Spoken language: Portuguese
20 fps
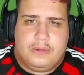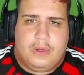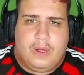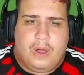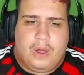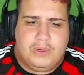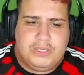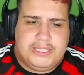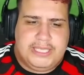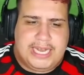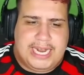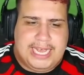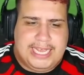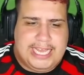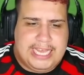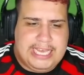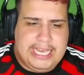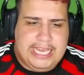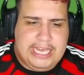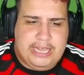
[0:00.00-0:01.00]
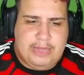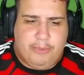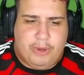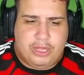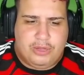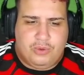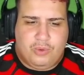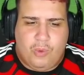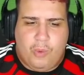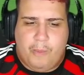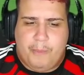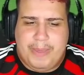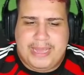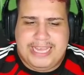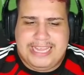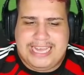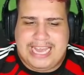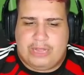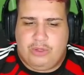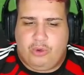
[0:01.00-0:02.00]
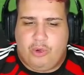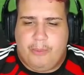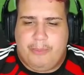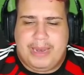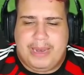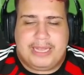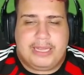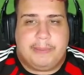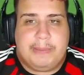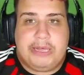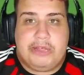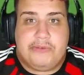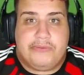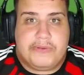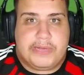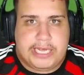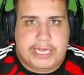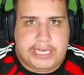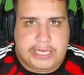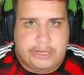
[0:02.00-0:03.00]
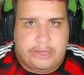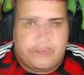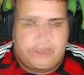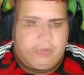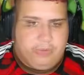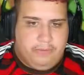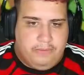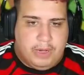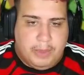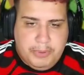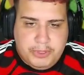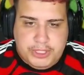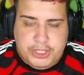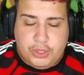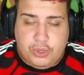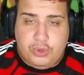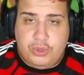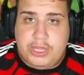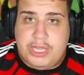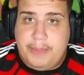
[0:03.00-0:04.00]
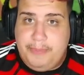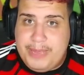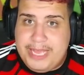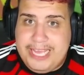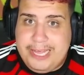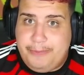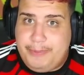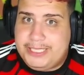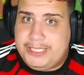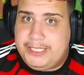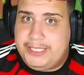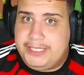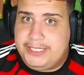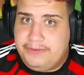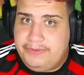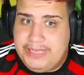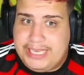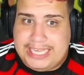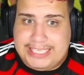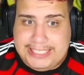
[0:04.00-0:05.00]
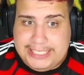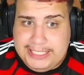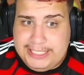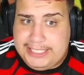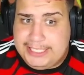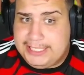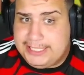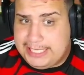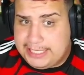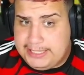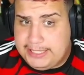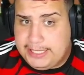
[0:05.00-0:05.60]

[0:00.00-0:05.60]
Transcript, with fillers: Ou será que a gente bota um penteado completamente diferente? Vamos pro segundo tempo e a gente precisa virar se a gente quiser ser